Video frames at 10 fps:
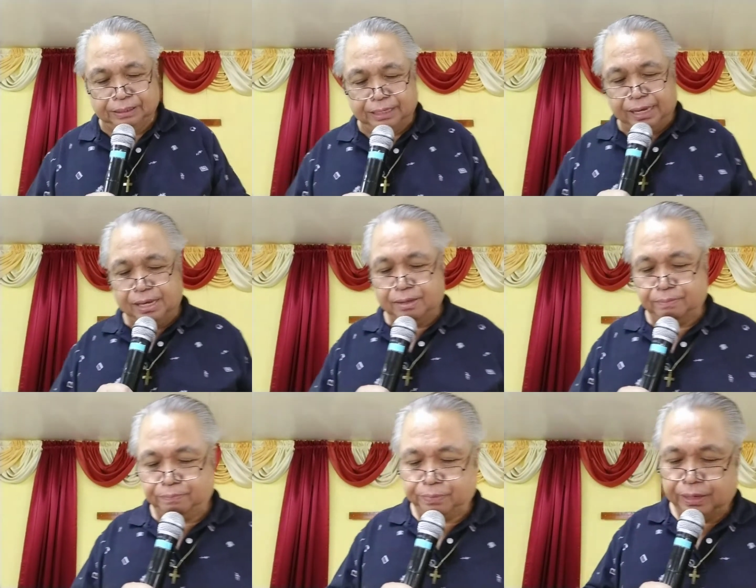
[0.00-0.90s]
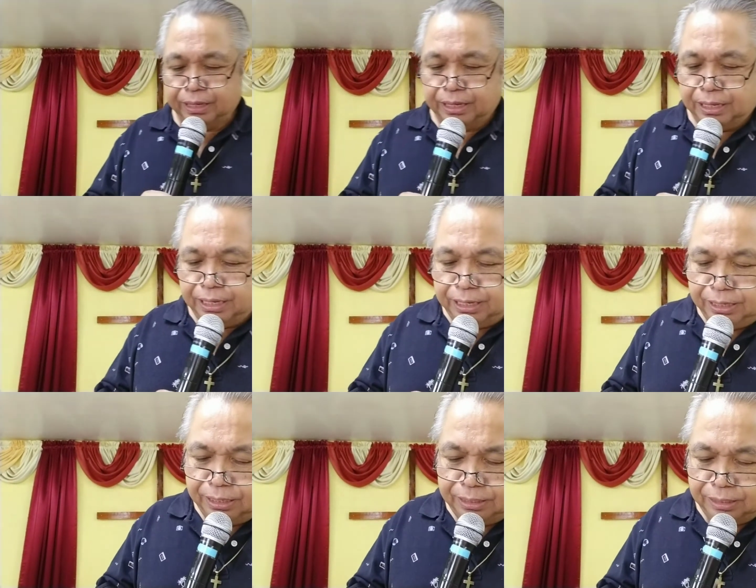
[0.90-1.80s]
Okay?
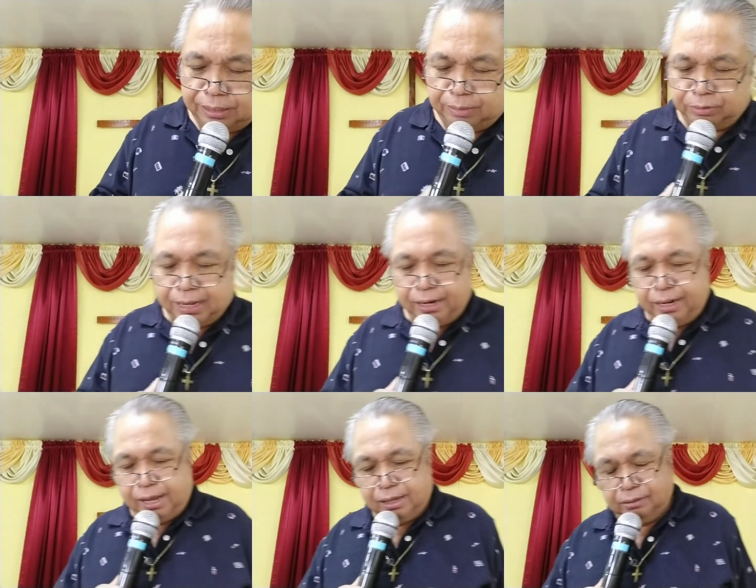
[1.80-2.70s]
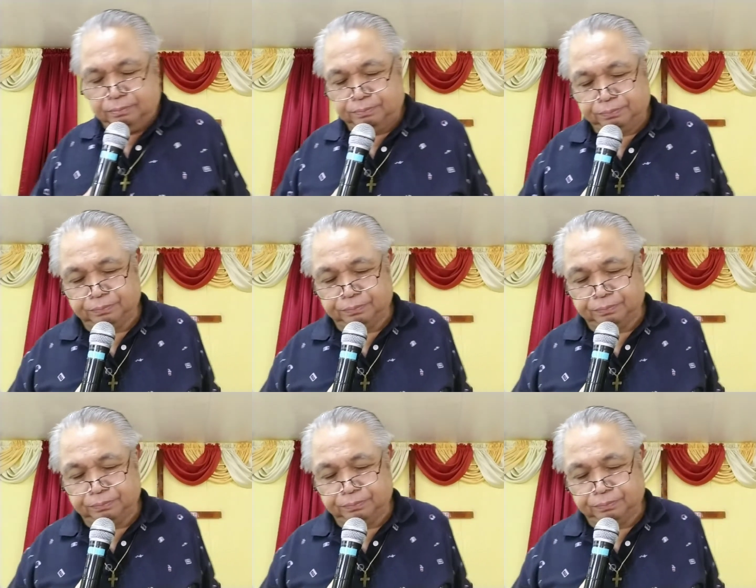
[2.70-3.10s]
Ibutang liha.